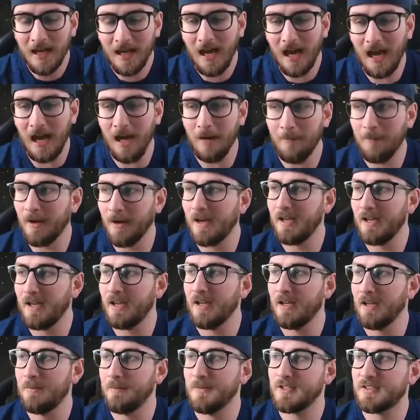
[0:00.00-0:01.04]
aber
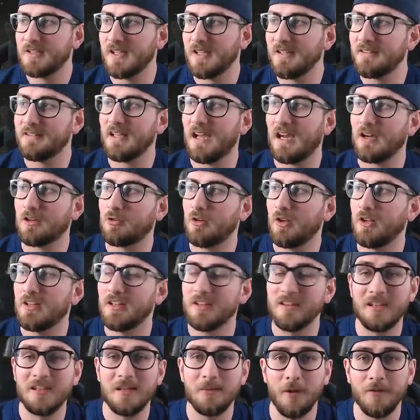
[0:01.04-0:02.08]
ähm, ich teste aktuell
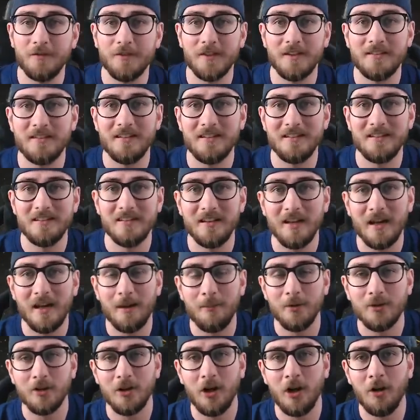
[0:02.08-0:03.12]
den Team of the Season
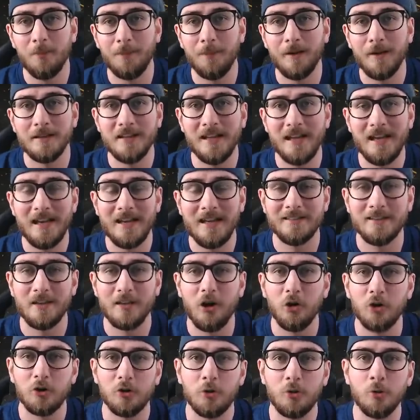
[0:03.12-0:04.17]
Ramos, ob der es
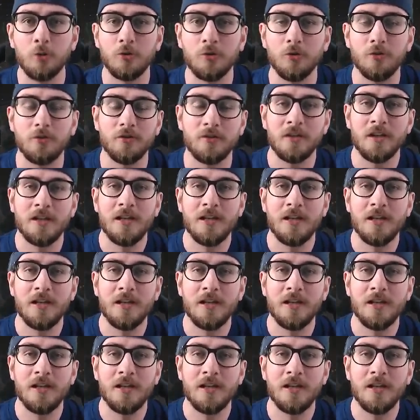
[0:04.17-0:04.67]
auch tut. Und